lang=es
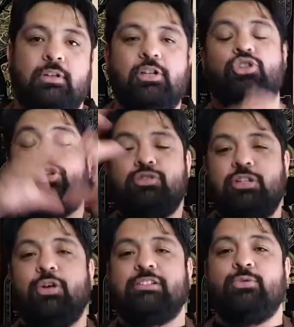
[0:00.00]
y todos
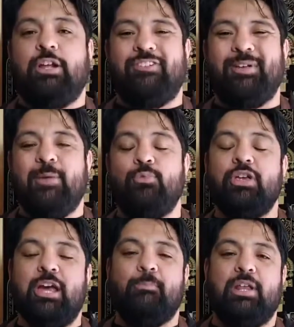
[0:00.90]
ellos hacen una familia
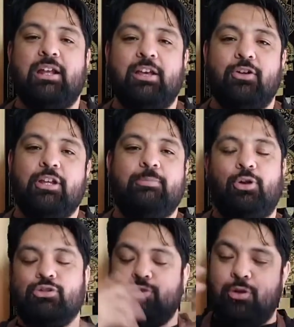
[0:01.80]
muy amplia el Negroni,
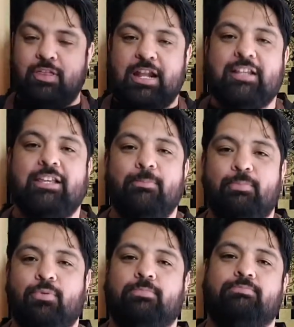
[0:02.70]
pero eso nos dará
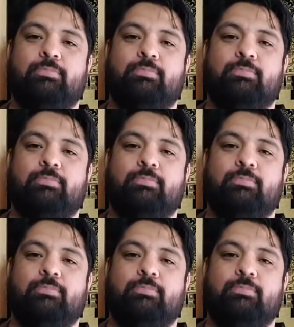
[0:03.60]
tiempo,